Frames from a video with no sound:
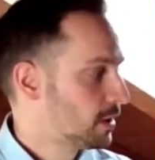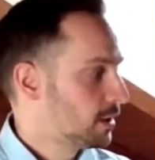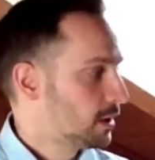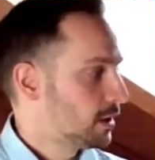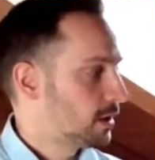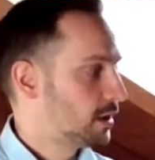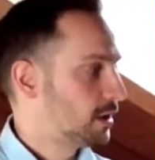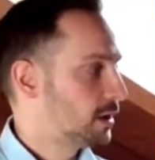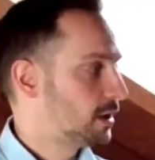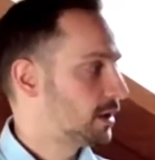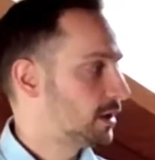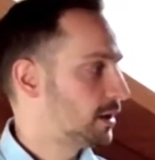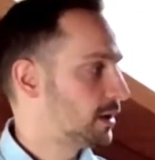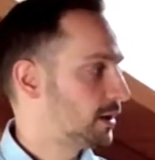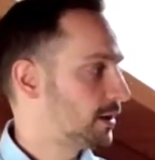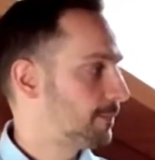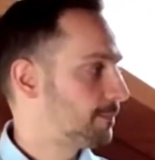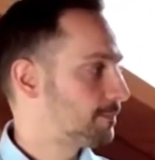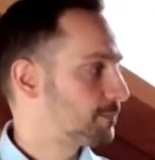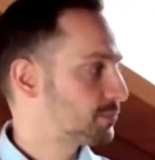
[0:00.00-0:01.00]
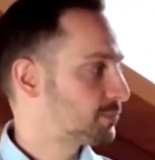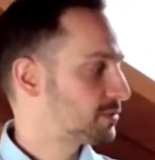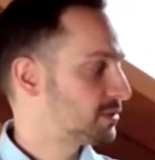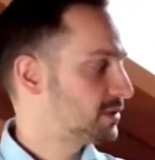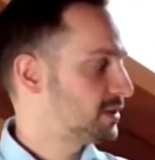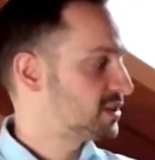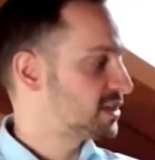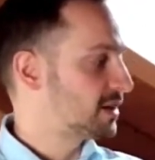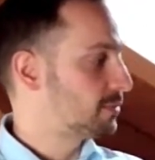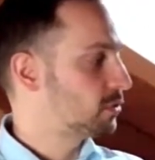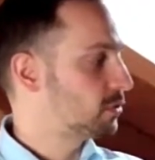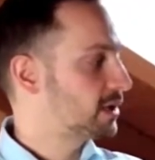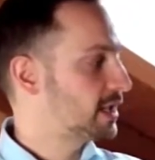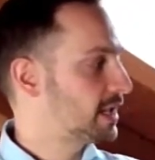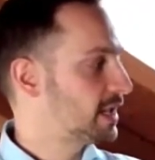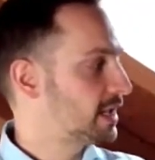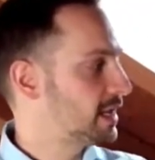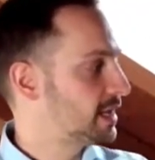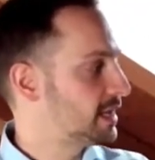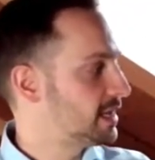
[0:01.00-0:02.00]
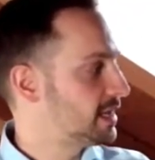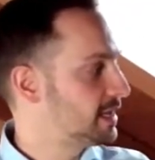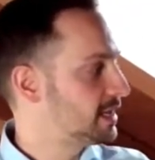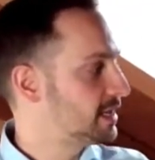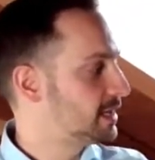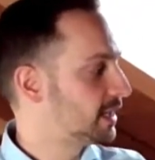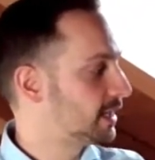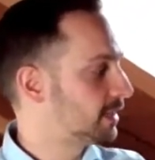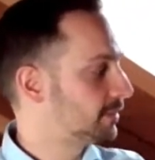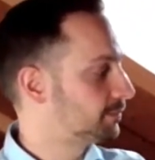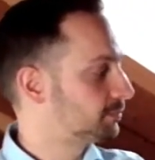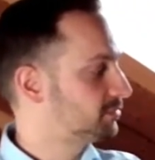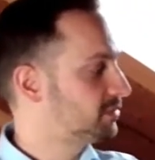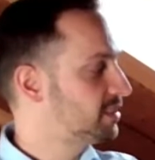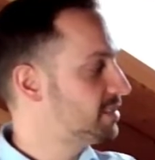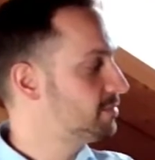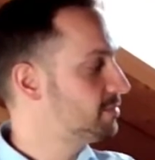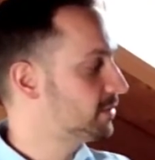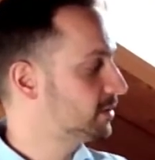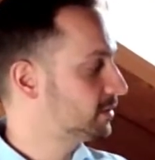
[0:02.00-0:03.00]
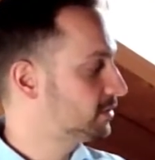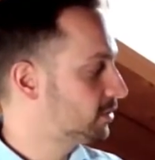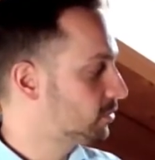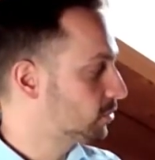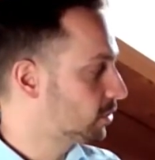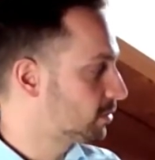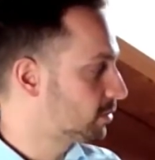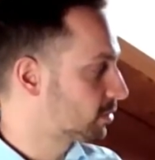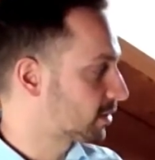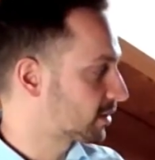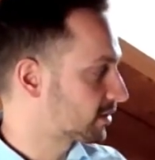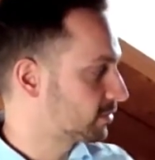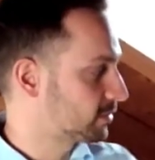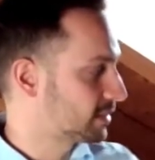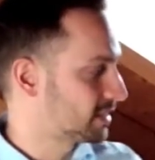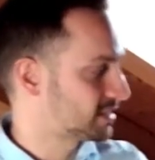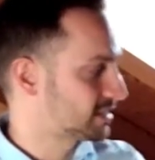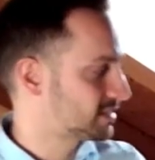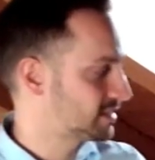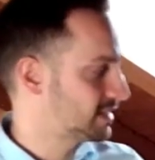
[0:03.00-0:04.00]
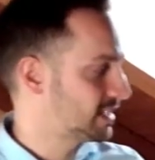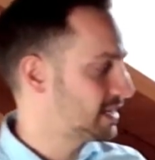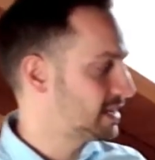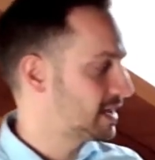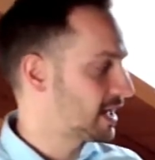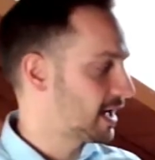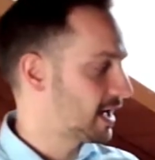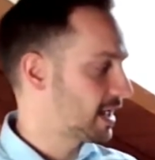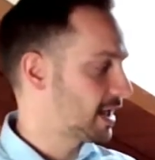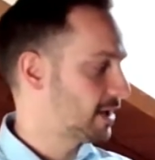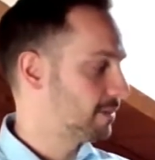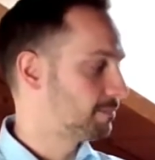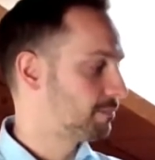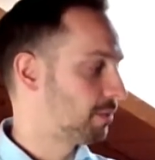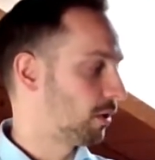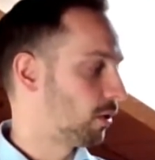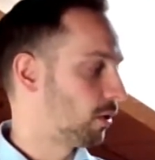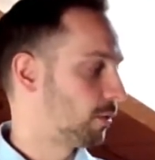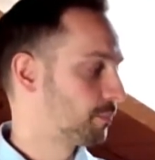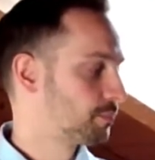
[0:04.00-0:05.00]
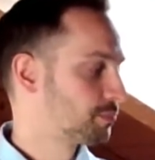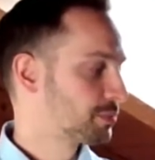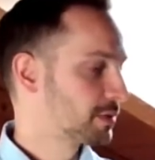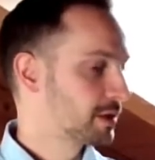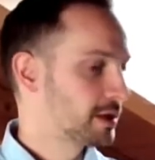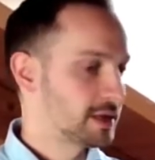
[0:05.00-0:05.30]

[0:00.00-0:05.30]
Eh, diciamo che il team di collaborazione a stella è un po'